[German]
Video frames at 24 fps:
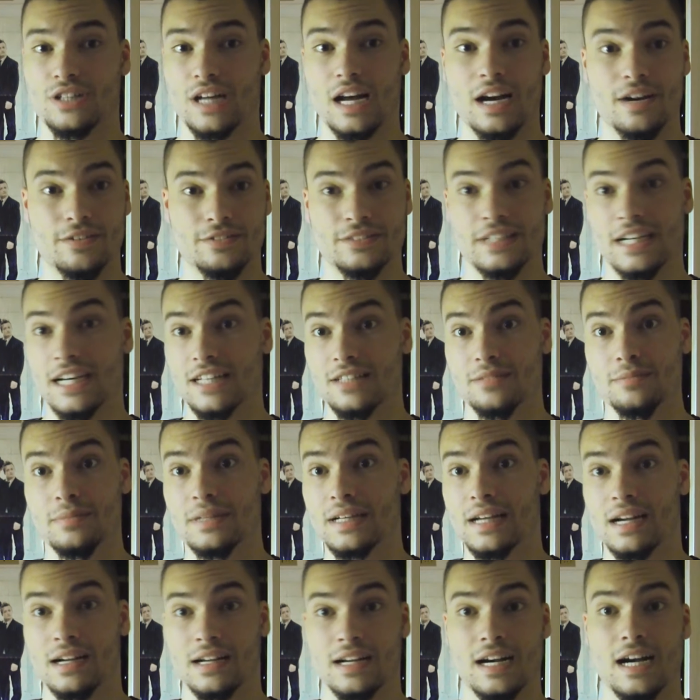Straftaten
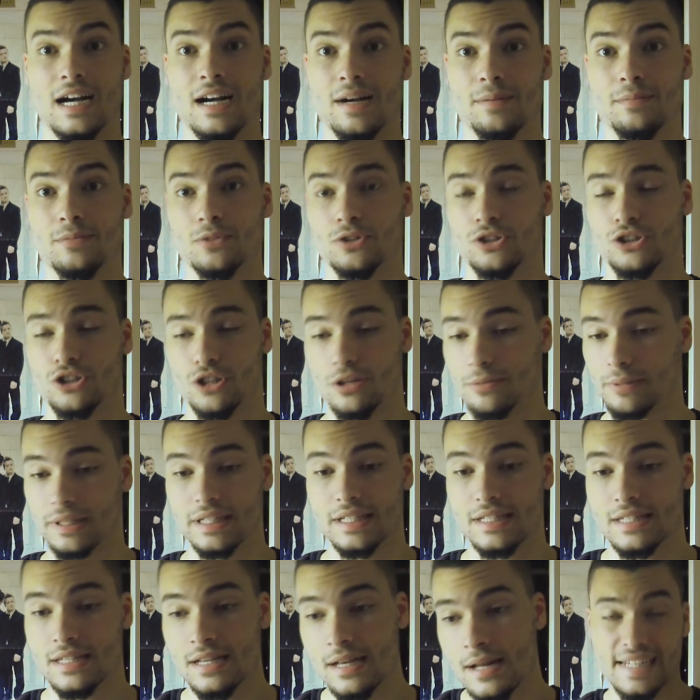begangen haben und
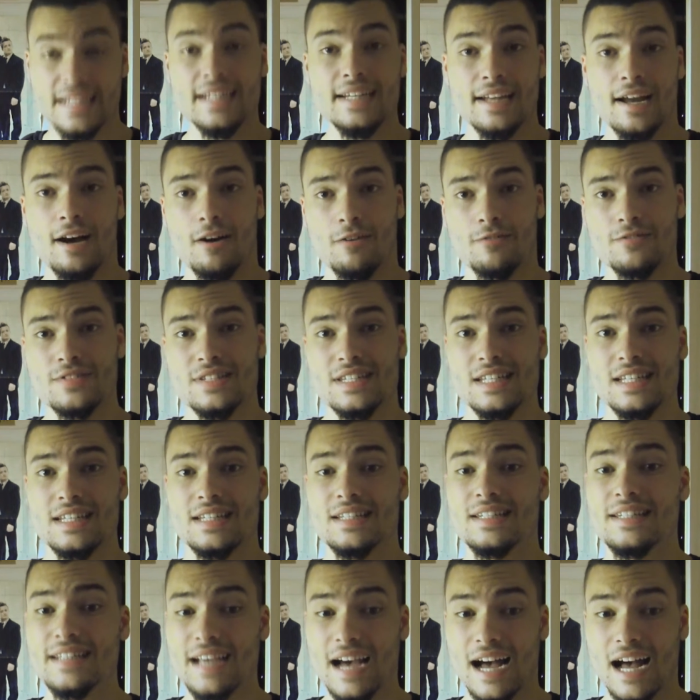Schlimmeres. Den laufen sie
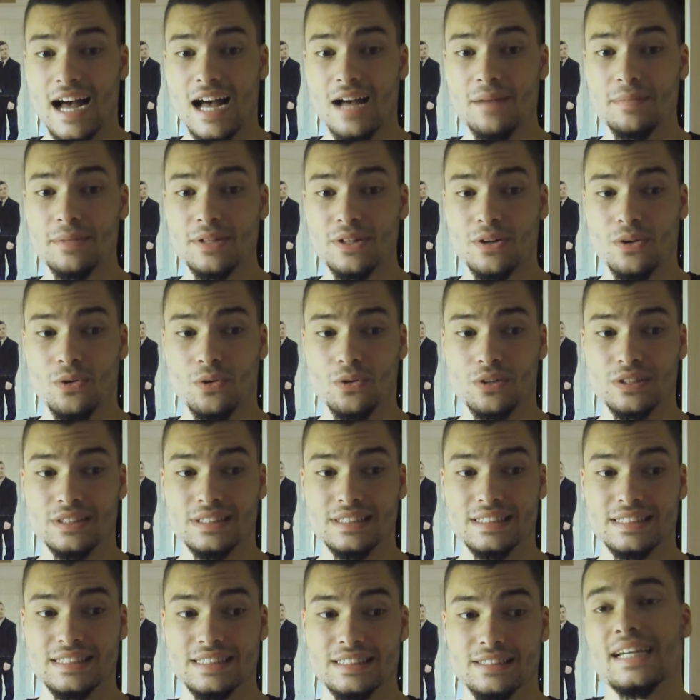in die Arme
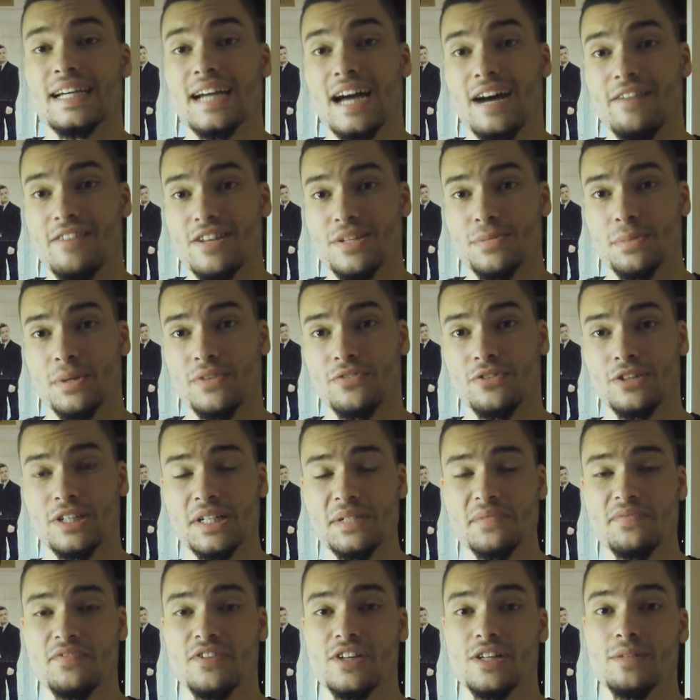und naja, was man von
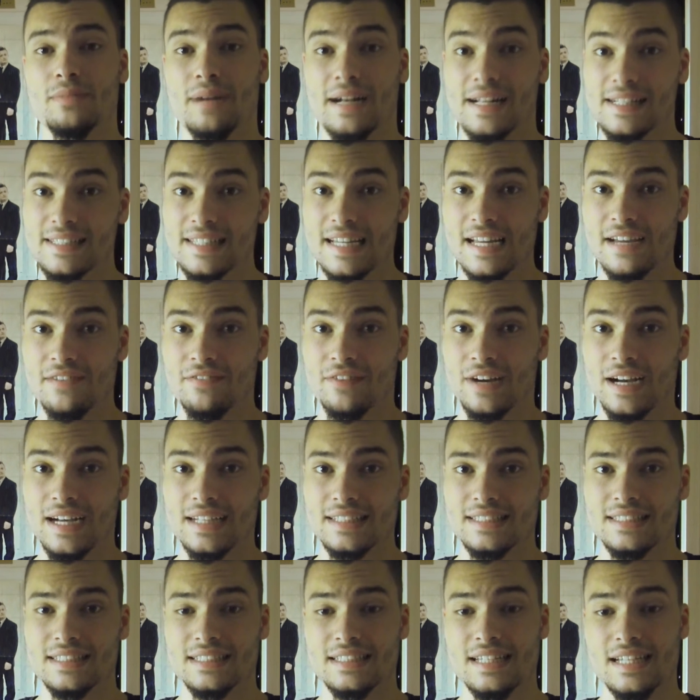dem Film halt
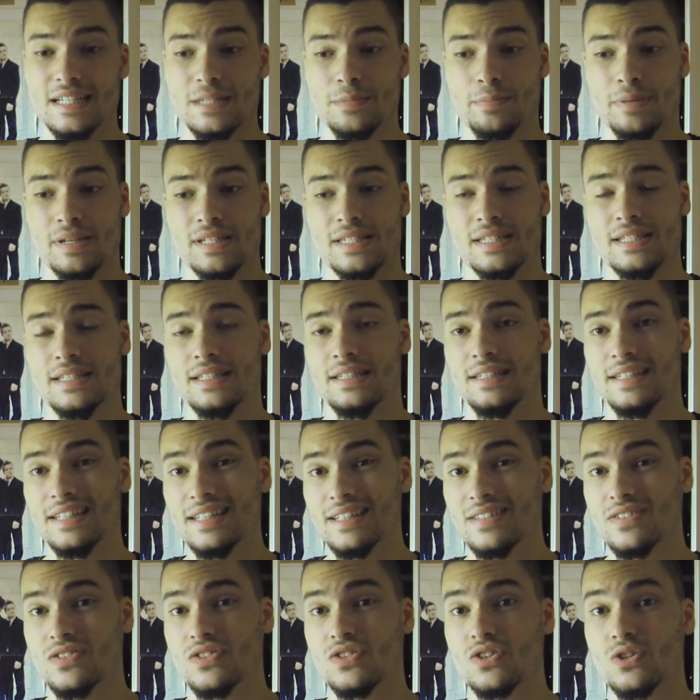erwartet. Es passiert
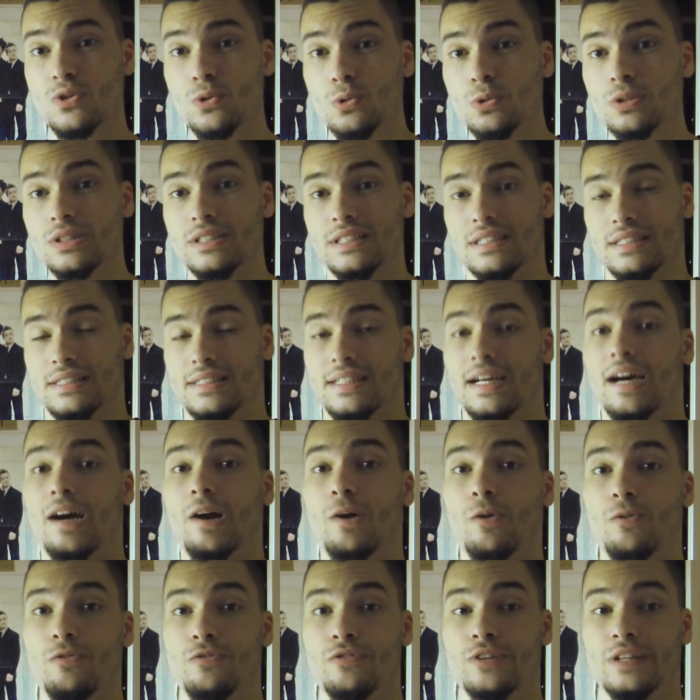nichts Gutes
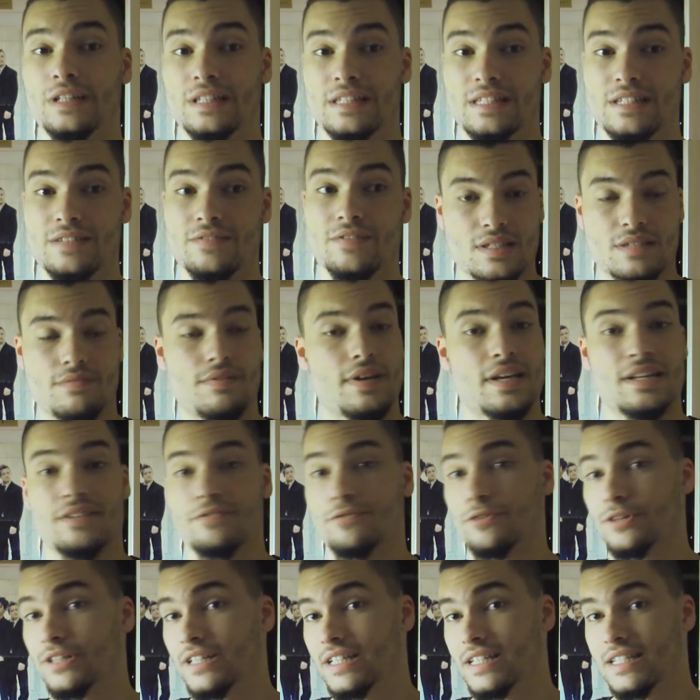daraufhin. Sie werden
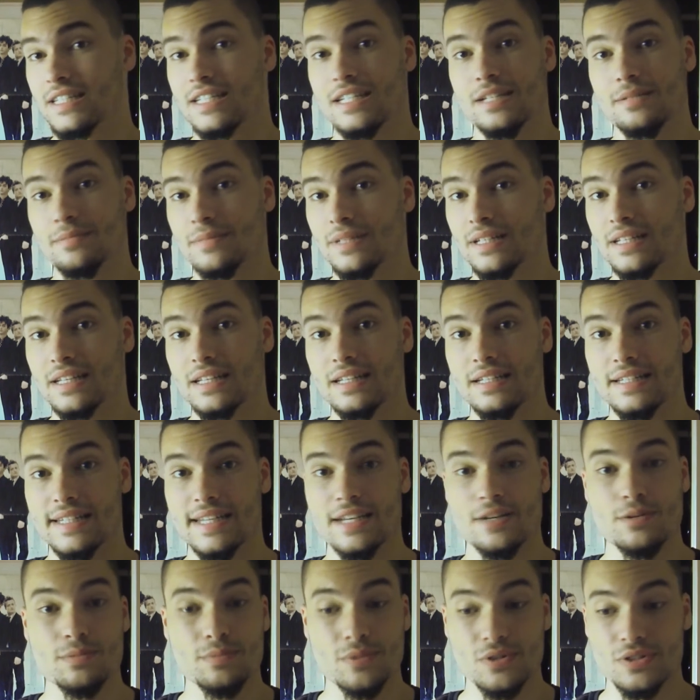von den ziemlich
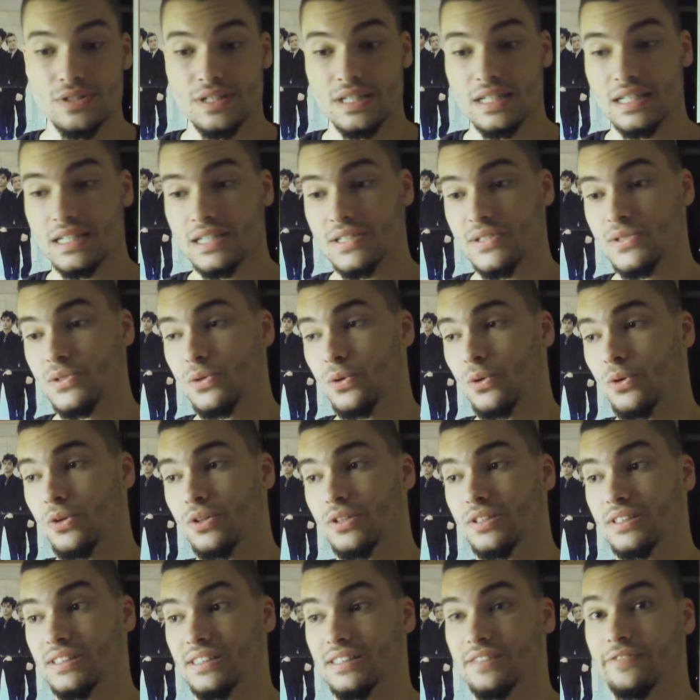gedemütigt
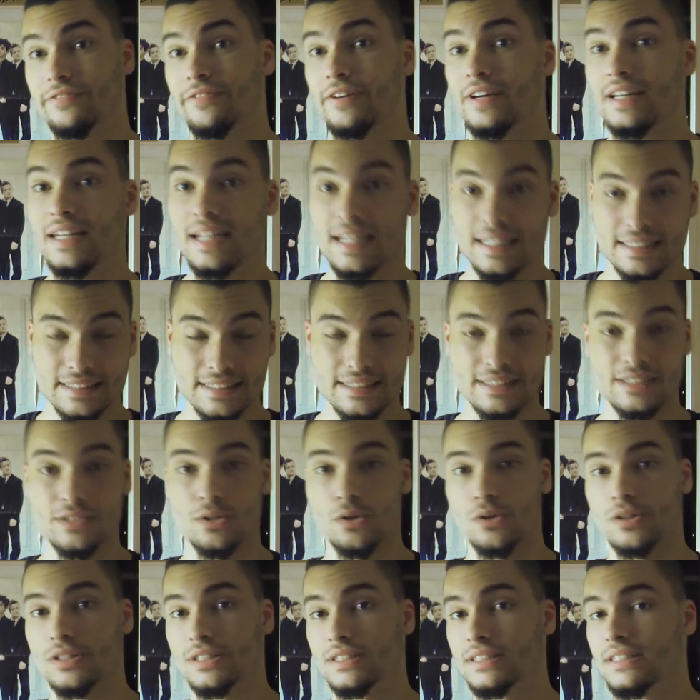und verletzt
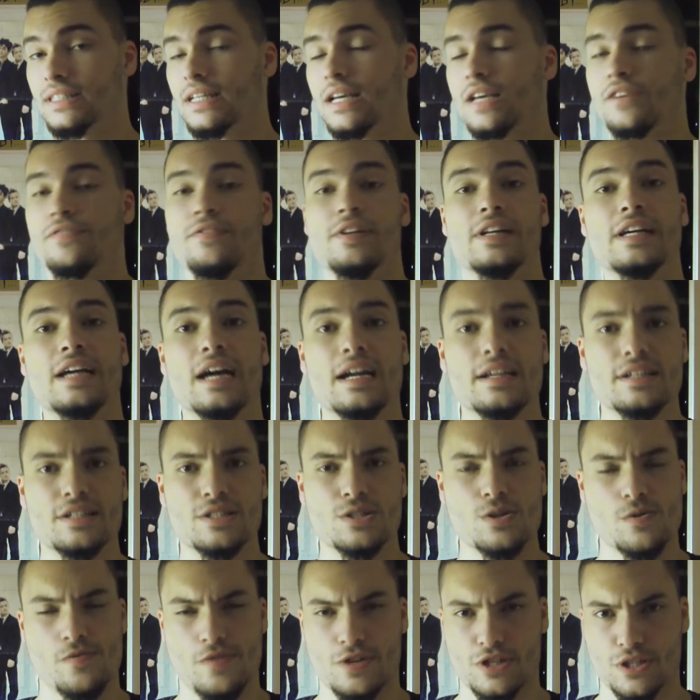und ich will gar
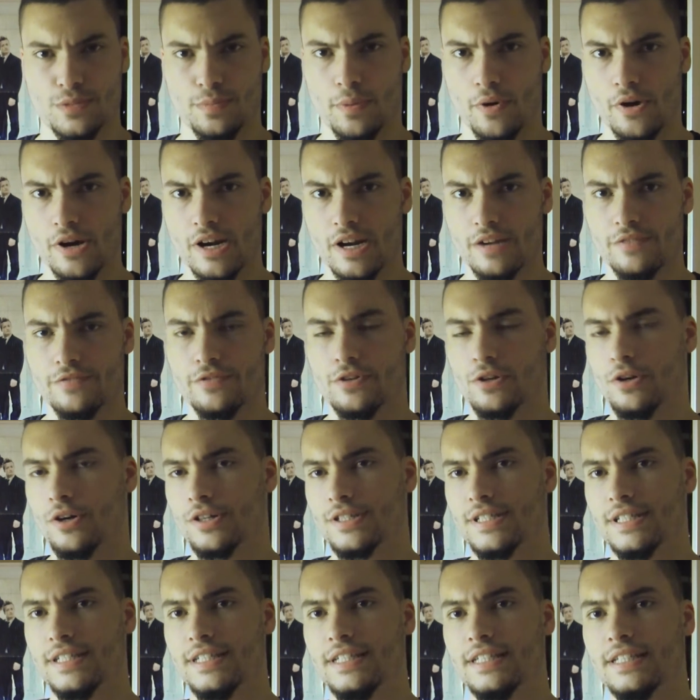nicht zu viel spoilern für
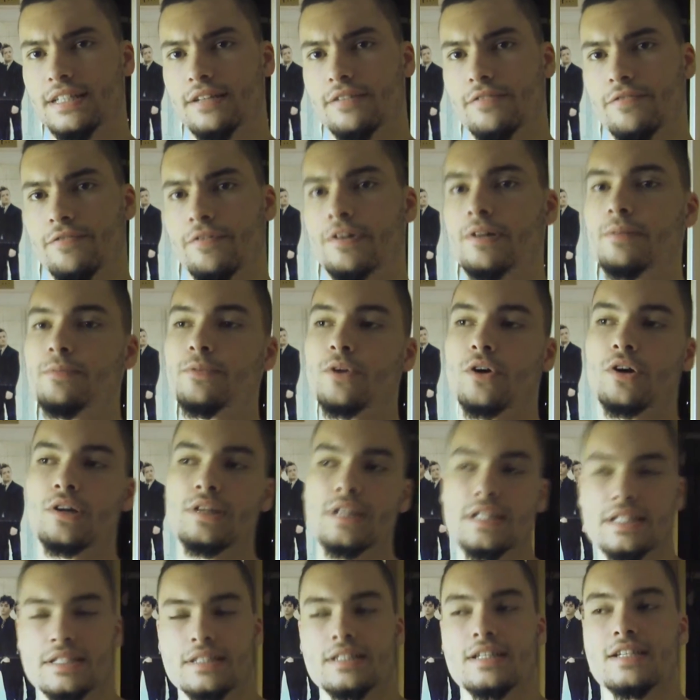Leute, die den Film noch
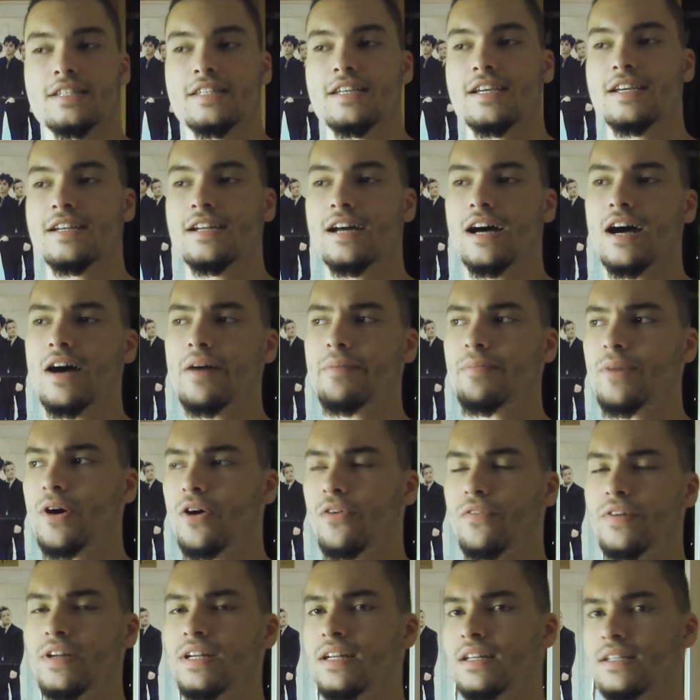nicht gesehen haben,
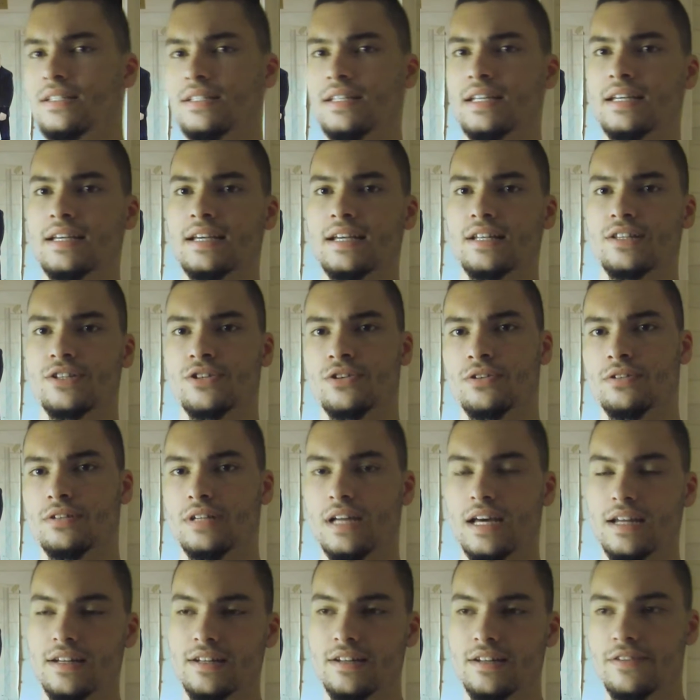auch wenn das Ding jetzt
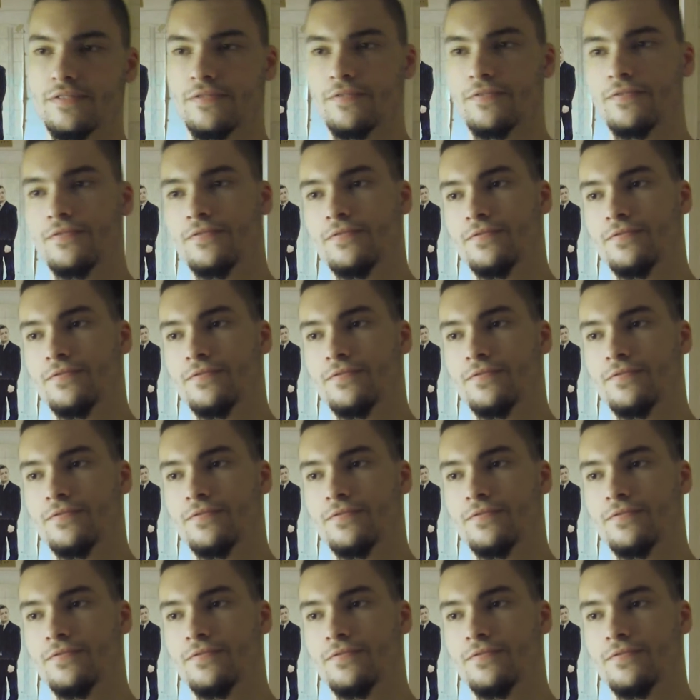schon an die